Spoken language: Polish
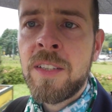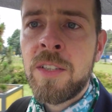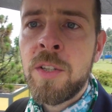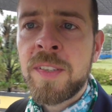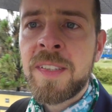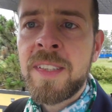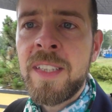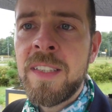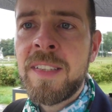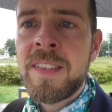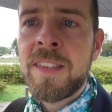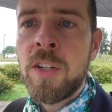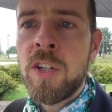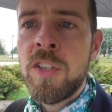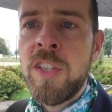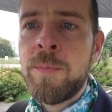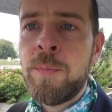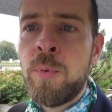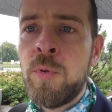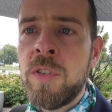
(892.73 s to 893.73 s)
to z tej
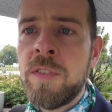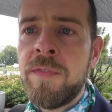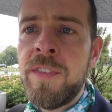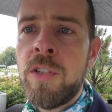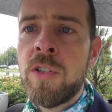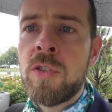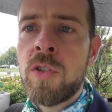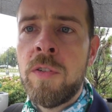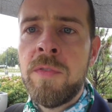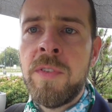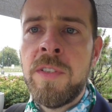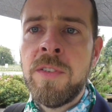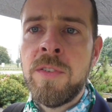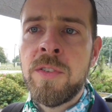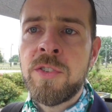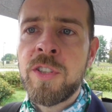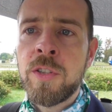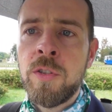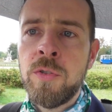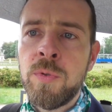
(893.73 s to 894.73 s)
strony punkt widokowy,
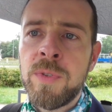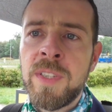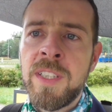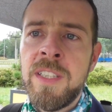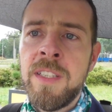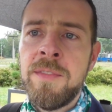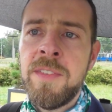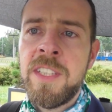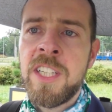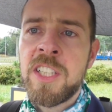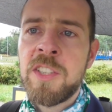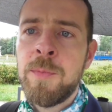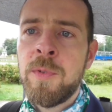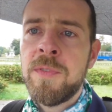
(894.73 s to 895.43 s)
no czego tutaj nie widać,